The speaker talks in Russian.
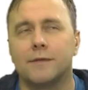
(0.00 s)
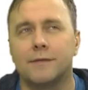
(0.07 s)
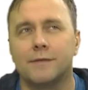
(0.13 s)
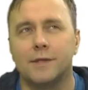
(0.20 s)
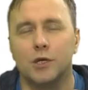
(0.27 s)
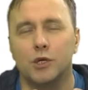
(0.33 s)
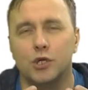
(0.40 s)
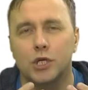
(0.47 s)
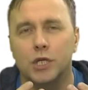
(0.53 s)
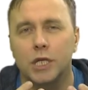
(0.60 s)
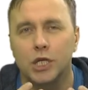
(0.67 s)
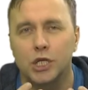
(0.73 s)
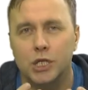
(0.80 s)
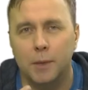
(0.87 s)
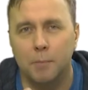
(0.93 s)
создаешь
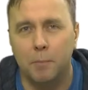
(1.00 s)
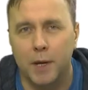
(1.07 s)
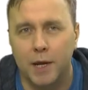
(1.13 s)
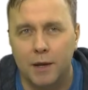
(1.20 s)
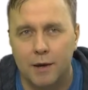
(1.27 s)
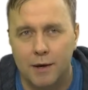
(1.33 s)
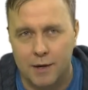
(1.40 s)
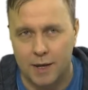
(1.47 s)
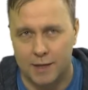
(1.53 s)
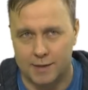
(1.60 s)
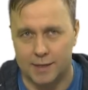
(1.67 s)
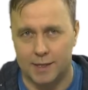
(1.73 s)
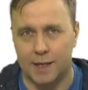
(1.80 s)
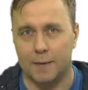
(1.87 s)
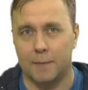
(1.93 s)
нечто
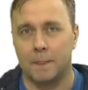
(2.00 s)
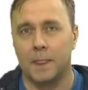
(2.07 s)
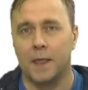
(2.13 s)
прекрасное.